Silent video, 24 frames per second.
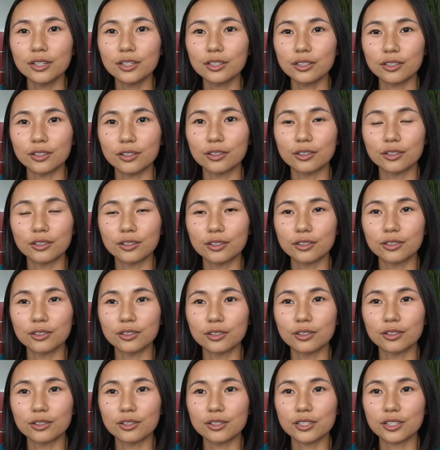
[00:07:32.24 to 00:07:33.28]
de,
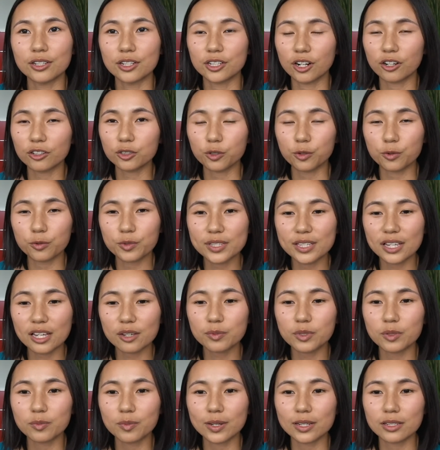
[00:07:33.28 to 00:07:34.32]
de ce genre de
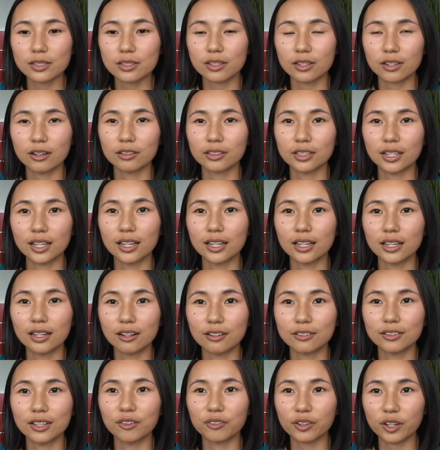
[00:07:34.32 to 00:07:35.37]
concept parce qu'on a,
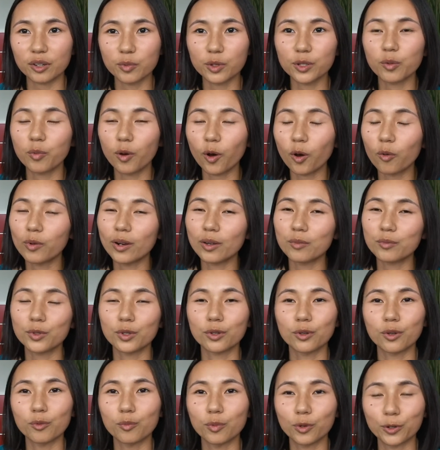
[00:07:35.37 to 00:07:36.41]
on a vraiment le problème de
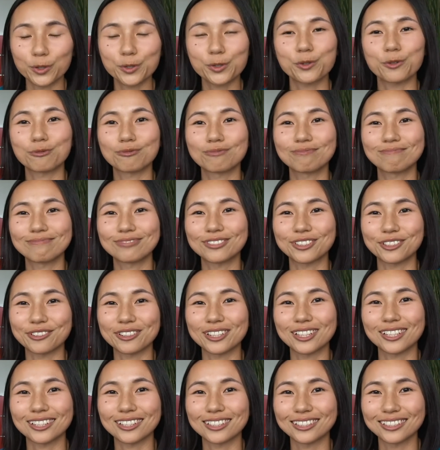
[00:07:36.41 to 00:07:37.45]
pollution.
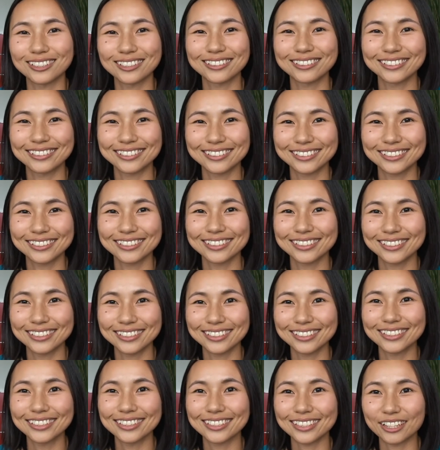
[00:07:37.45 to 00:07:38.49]
Donc euh,
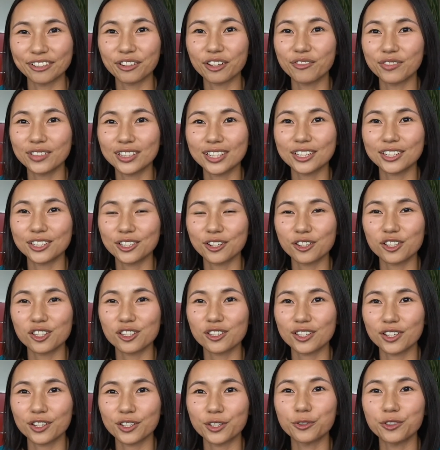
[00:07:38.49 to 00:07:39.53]
c'est vraiment des
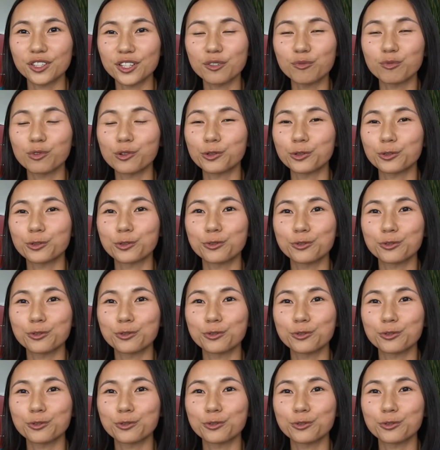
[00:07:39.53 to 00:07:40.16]
choses utiles pour nous.